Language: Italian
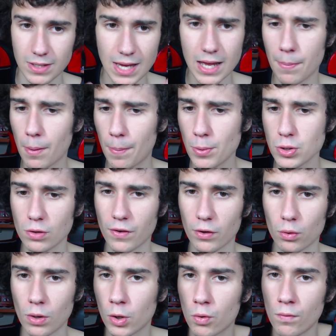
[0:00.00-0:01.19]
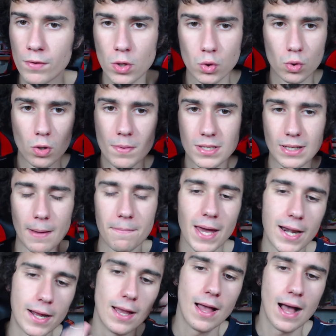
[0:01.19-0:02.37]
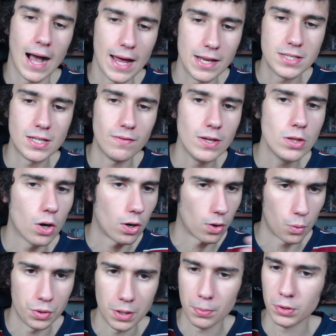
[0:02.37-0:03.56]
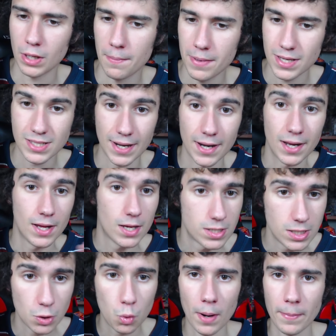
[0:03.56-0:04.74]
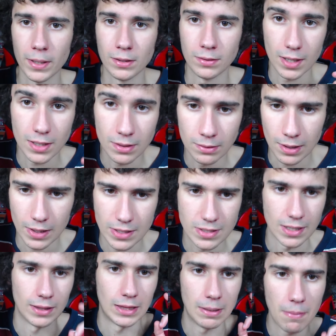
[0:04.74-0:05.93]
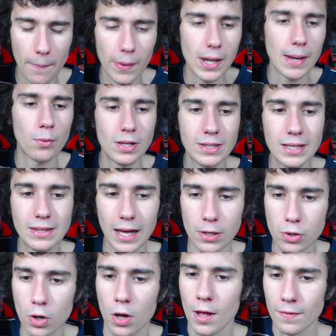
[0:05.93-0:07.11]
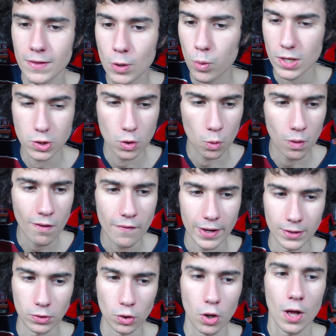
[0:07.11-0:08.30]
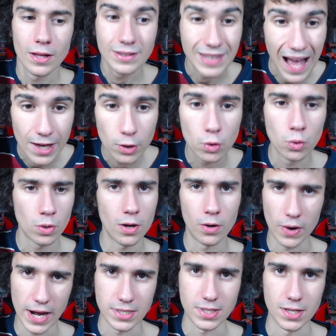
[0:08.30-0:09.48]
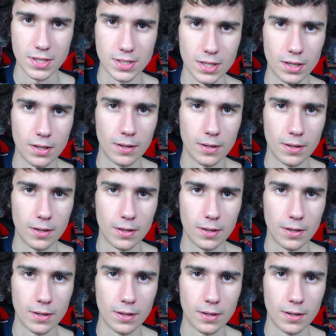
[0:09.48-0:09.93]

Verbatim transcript: Ieri a proposito ho fatto anche un video su come scambiare adesivi d'oro, quindi potrebbe essere sicuramente interessante. Ma parliamo nel dettaglio di questo nuovo evento Tycoon Racers.